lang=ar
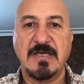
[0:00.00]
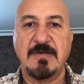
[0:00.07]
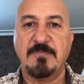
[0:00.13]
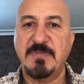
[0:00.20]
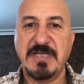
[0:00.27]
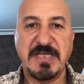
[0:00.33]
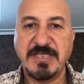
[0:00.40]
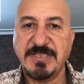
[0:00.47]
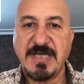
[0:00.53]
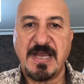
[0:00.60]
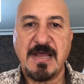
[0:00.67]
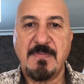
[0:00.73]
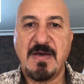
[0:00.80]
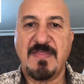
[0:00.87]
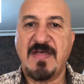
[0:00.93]
من إجا
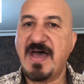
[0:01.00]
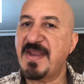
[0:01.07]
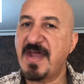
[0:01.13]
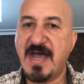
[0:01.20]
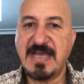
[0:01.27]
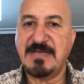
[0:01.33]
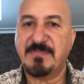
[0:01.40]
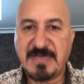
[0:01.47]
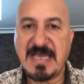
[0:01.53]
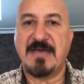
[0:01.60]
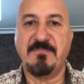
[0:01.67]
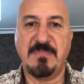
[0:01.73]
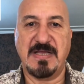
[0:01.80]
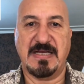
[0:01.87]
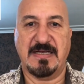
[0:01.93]
رمضان أنا
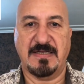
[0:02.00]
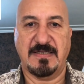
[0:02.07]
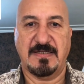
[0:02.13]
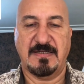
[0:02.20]
مكمل